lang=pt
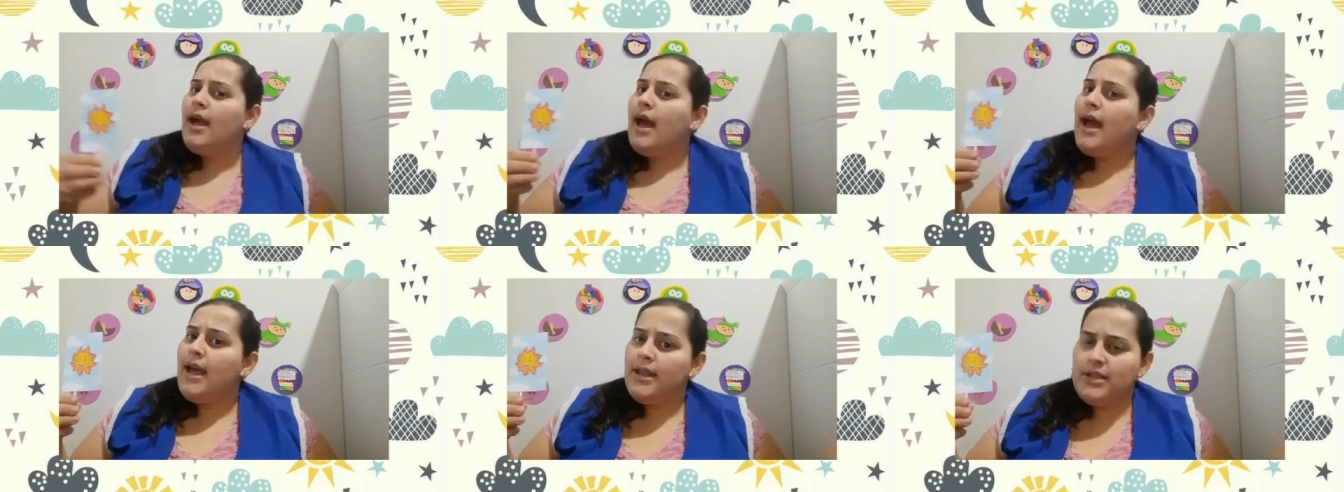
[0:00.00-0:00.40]

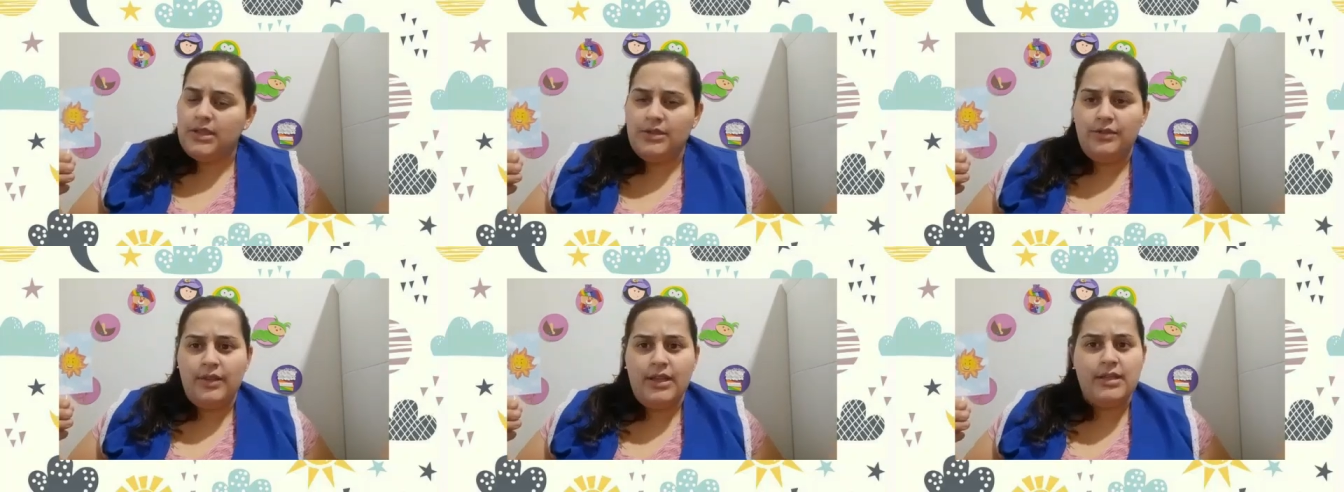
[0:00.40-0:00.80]
Às
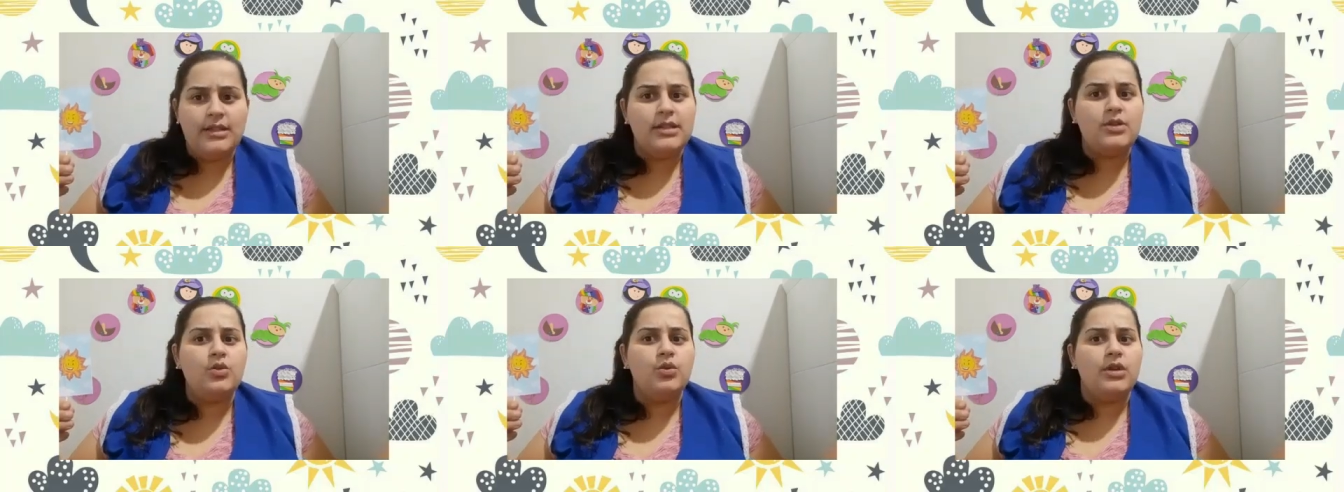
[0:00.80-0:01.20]

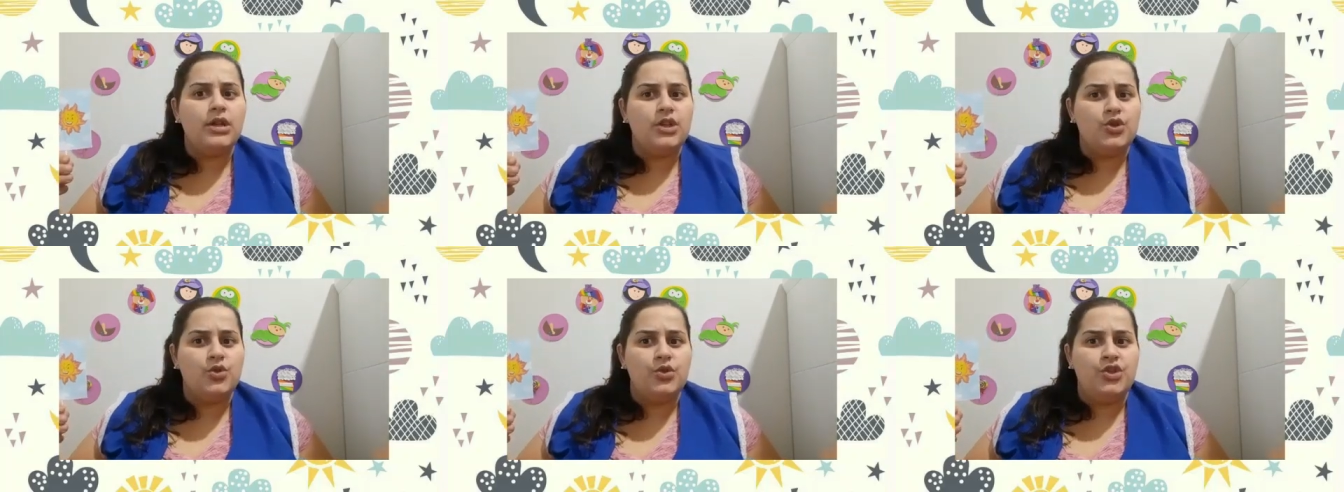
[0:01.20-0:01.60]
vezes,
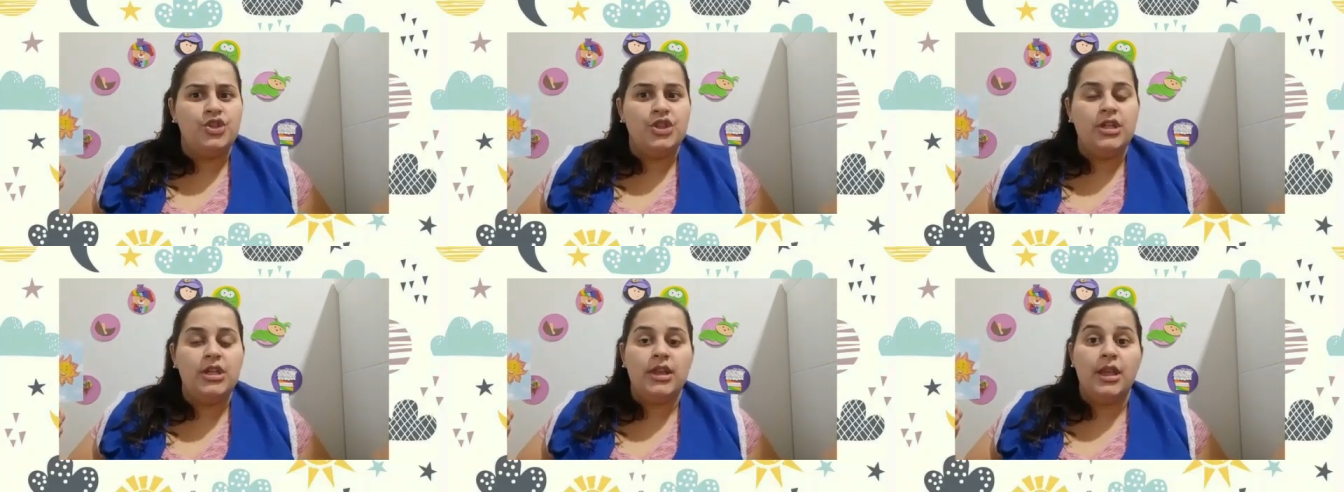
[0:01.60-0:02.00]
durante o
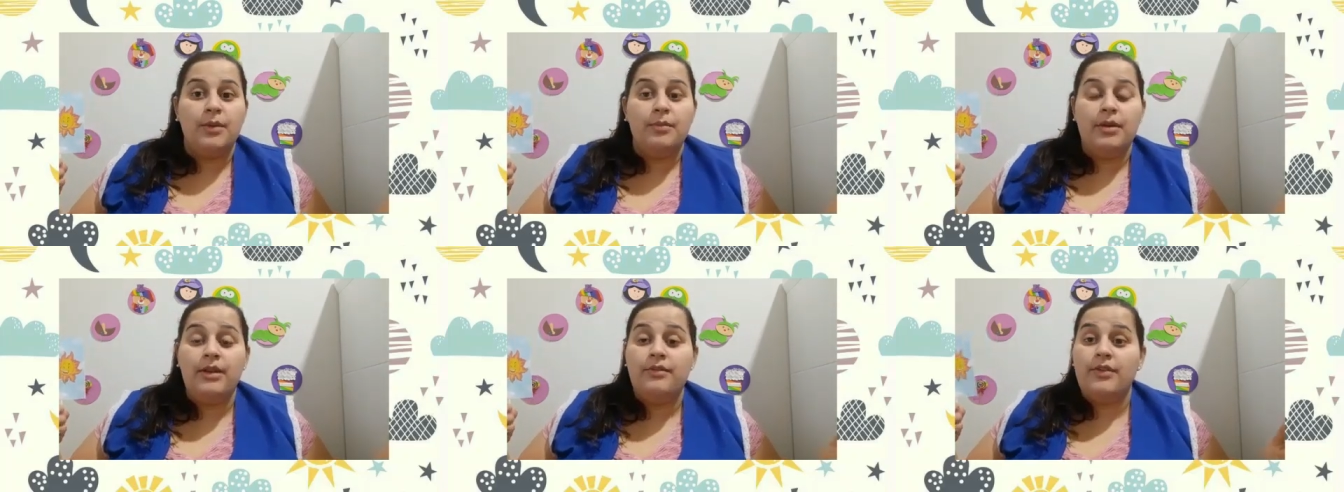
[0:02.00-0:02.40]
dia,
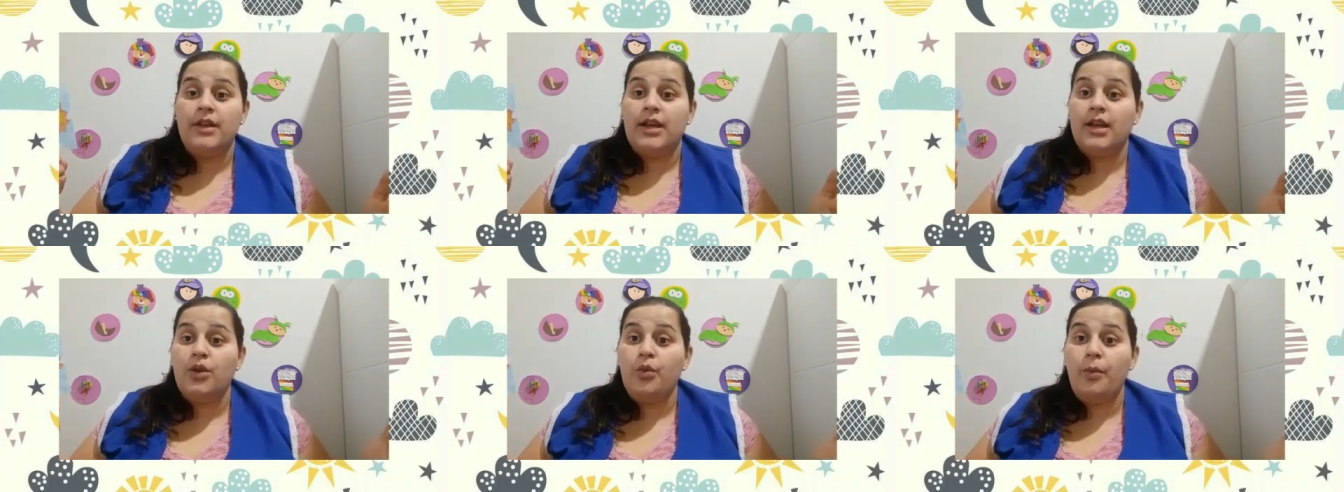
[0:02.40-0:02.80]
também
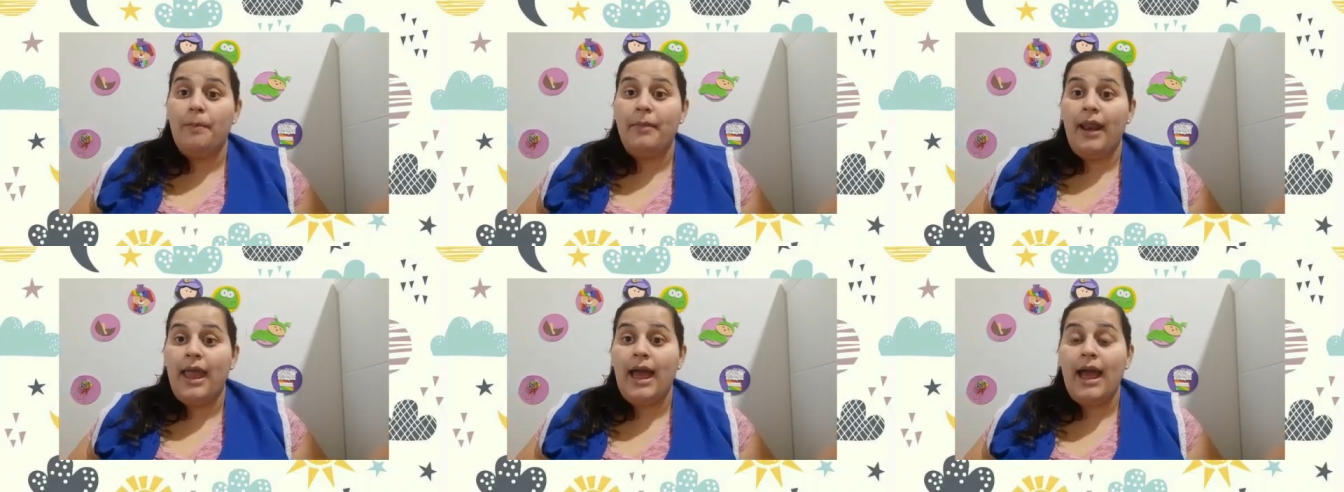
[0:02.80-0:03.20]
fica
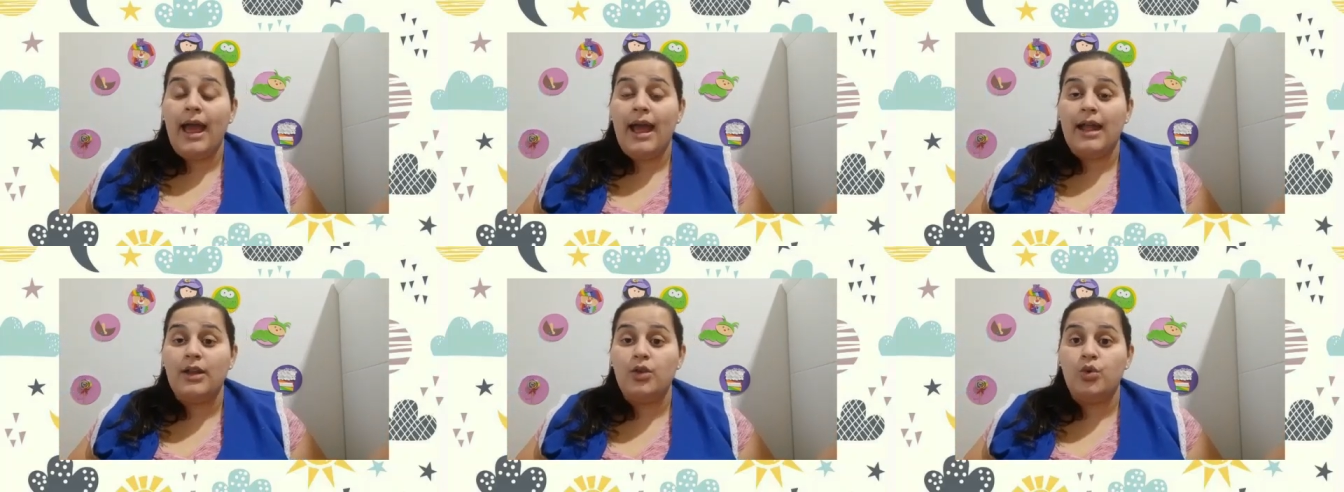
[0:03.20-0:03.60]

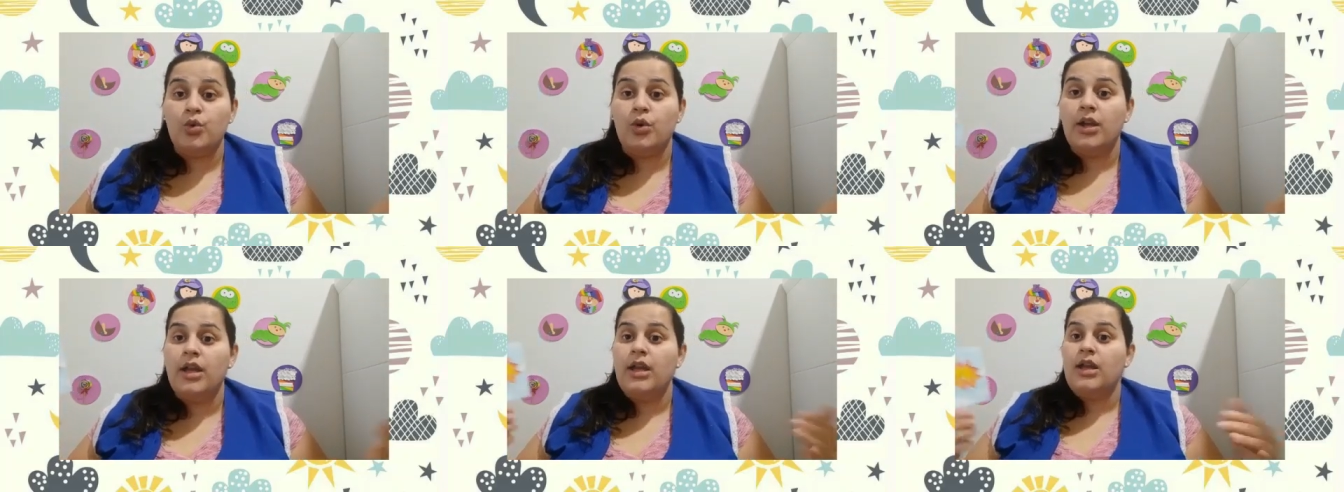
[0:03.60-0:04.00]
nublado,